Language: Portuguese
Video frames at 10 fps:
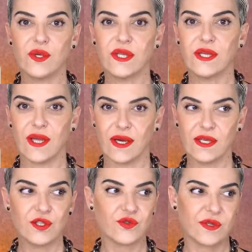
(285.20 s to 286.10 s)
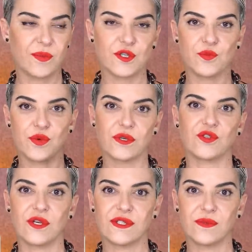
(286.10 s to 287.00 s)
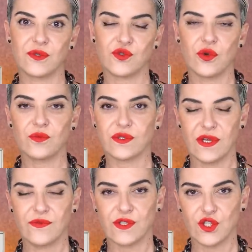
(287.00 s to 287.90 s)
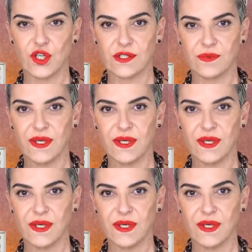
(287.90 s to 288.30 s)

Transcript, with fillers: quando ele tá grande, você pode pôr só em cima dos ombros, sem vestir as